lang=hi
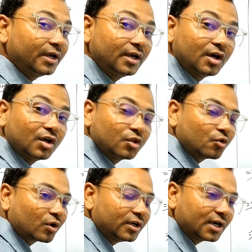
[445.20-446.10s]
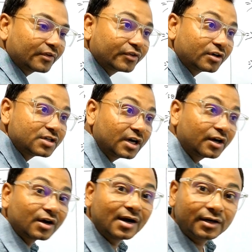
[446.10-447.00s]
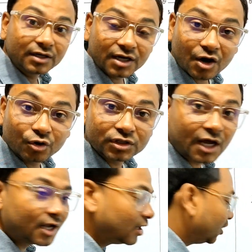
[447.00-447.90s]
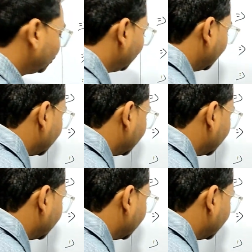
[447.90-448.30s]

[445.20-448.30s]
होता है भाई तो कहिएगा सर जी टेन थीठा होता है